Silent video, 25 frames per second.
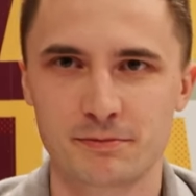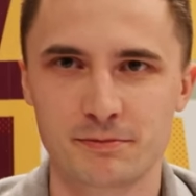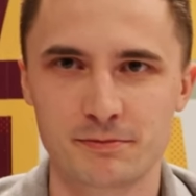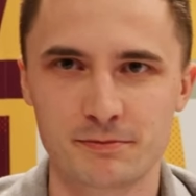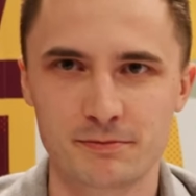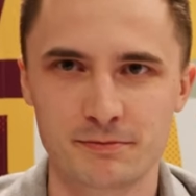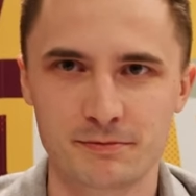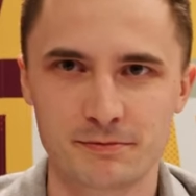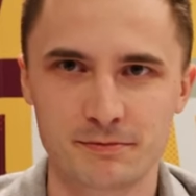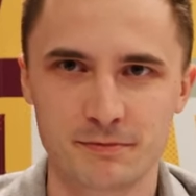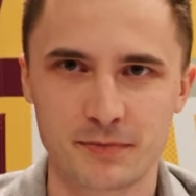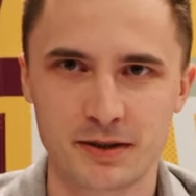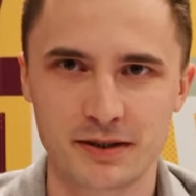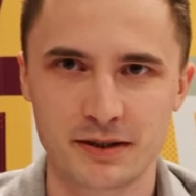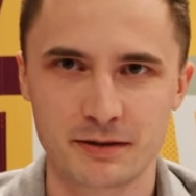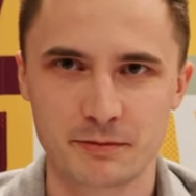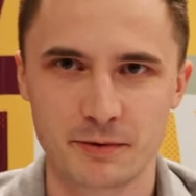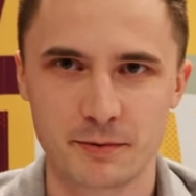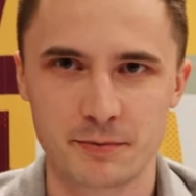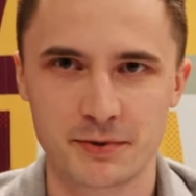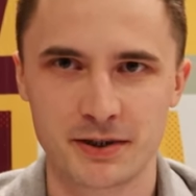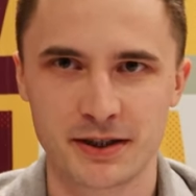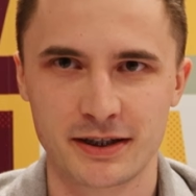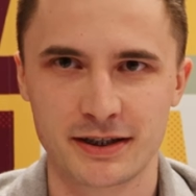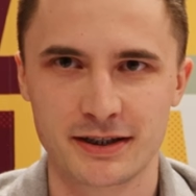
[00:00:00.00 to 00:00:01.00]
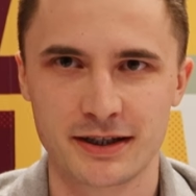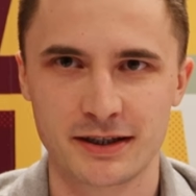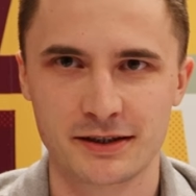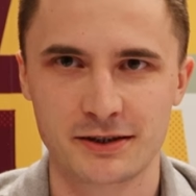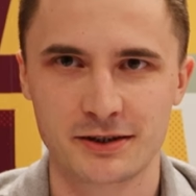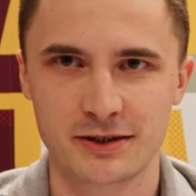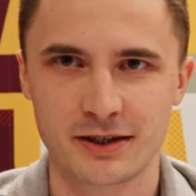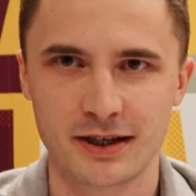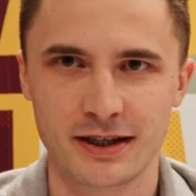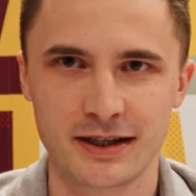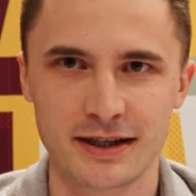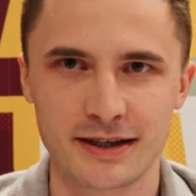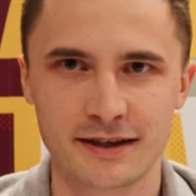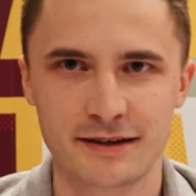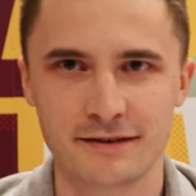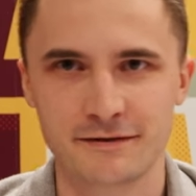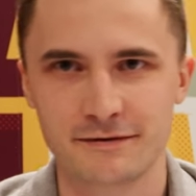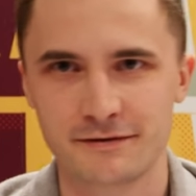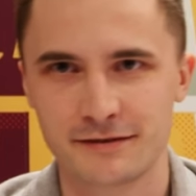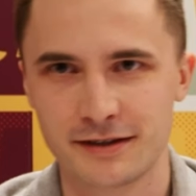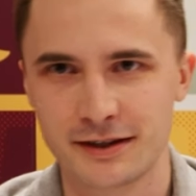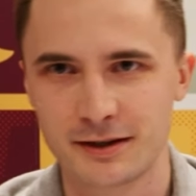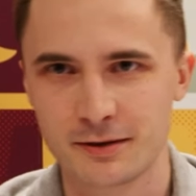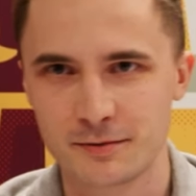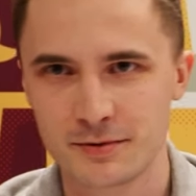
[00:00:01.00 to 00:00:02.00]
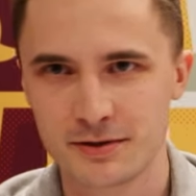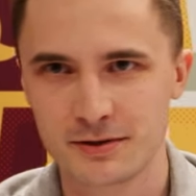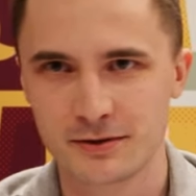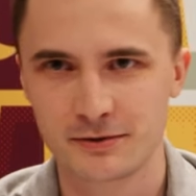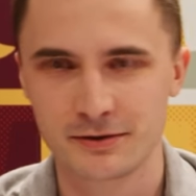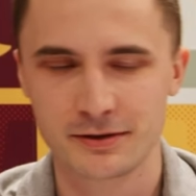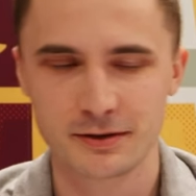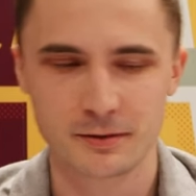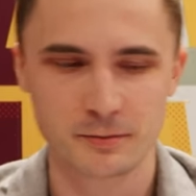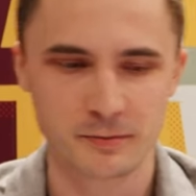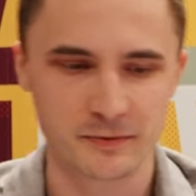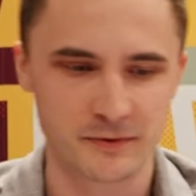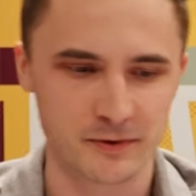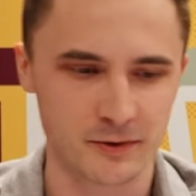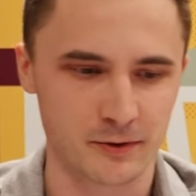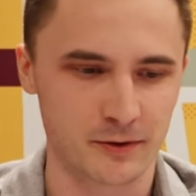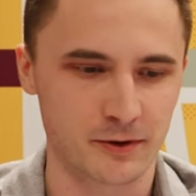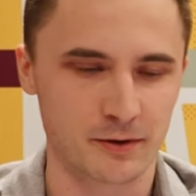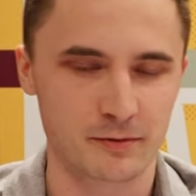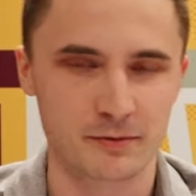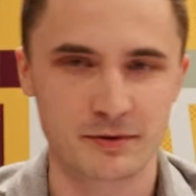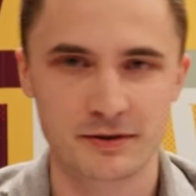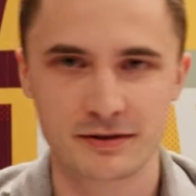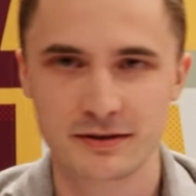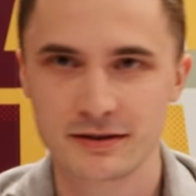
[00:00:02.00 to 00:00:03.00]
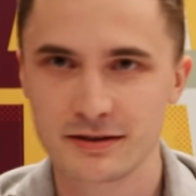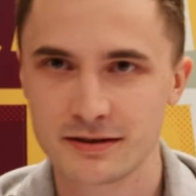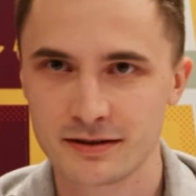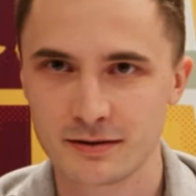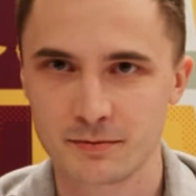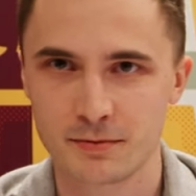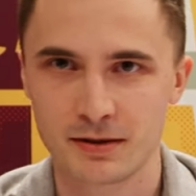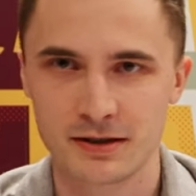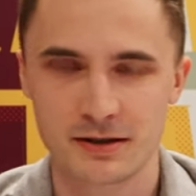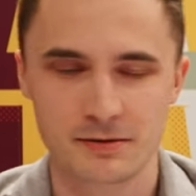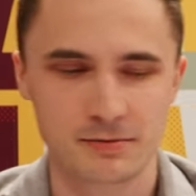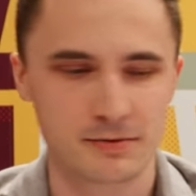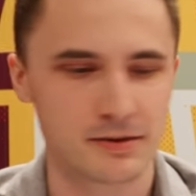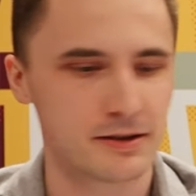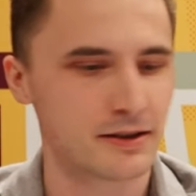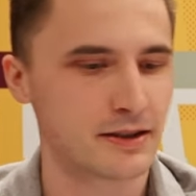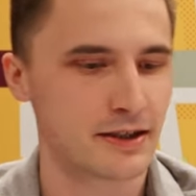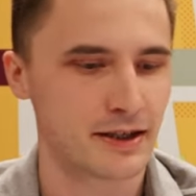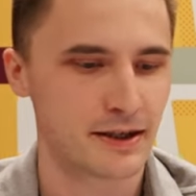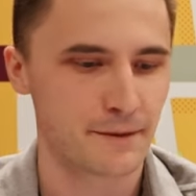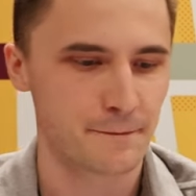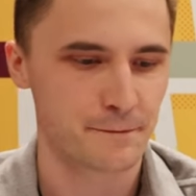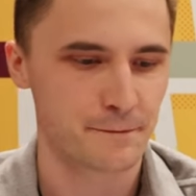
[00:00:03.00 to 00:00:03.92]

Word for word: będziemy przychylać szale w jedną stronę lub drugą i zobaczmy,